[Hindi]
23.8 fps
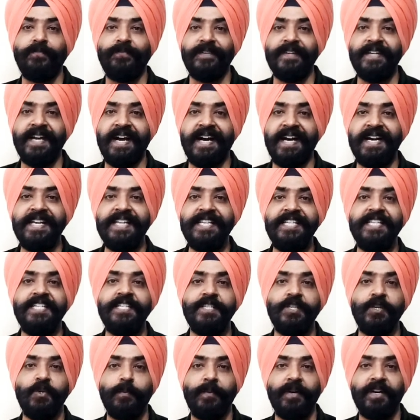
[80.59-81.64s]
फिर हर
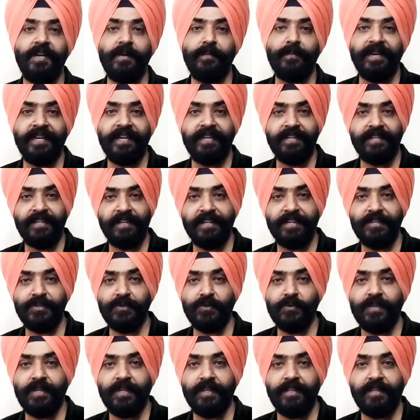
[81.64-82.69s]
चीज़ के ऊपर कंप्लेंट करना
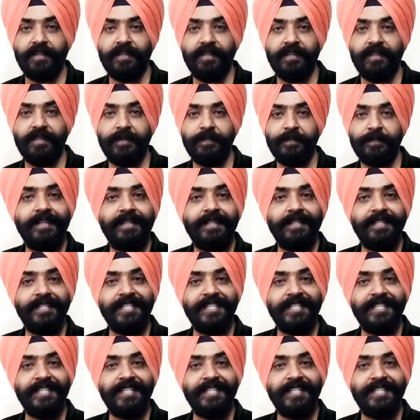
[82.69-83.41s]
शुरू कर देते हैं